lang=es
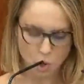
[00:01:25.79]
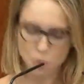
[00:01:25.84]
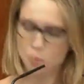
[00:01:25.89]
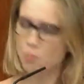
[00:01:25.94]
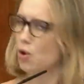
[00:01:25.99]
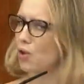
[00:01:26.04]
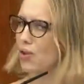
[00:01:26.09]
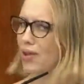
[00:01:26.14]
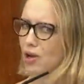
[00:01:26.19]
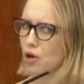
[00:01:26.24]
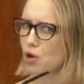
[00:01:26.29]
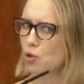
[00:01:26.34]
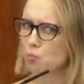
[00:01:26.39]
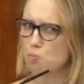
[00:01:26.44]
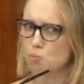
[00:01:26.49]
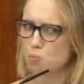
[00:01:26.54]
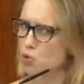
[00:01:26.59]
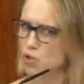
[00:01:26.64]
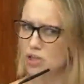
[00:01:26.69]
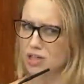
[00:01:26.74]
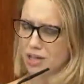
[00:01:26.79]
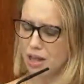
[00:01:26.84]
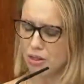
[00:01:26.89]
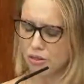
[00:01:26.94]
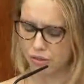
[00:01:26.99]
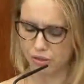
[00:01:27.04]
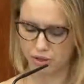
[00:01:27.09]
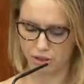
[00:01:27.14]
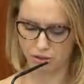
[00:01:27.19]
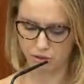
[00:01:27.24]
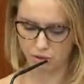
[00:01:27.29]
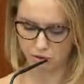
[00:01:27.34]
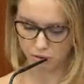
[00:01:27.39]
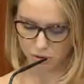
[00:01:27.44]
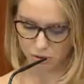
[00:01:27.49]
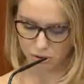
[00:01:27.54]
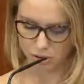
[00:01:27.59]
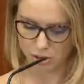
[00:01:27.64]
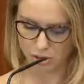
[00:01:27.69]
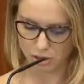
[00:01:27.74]
Un modelo muy sencillo,
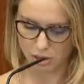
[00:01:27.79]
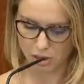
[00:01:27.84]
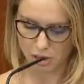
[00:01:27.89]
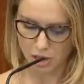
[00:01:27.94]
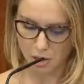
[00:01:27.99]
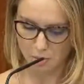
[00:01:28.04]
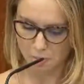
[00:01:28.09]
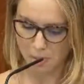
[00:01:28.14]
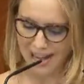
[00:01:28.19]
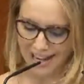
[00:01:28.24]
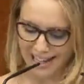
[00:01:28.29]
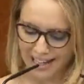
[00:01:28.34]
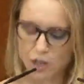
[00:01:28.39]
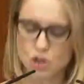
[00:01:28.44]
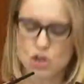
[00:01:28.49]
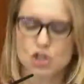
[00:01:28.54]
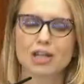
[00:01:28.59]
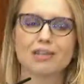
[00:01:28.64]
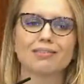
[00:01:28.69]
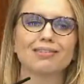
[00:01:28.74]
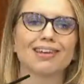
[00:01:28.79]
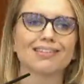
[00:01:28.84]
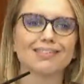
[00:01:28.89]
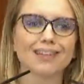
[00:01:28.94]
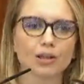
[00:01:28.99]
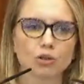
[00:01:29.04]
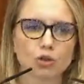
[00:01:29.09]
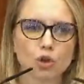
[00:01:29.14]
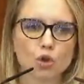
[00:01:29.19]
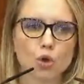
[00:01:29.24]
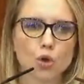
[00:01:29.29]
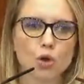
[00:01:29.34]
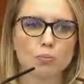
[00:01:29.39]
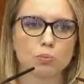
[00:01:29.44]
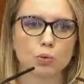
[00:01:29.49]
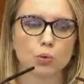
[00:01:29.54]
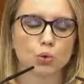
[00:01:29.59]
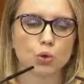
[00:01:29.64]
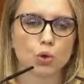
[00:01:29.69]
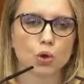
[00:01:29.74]
para que nos entienda todo el
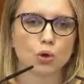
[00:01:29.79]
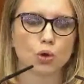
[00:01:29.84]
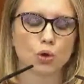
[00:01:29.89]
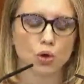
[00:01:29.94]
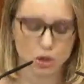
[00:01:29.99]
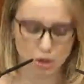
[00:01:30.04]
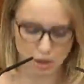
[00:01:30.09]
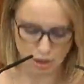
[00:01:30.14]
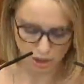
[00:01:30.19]
mundo.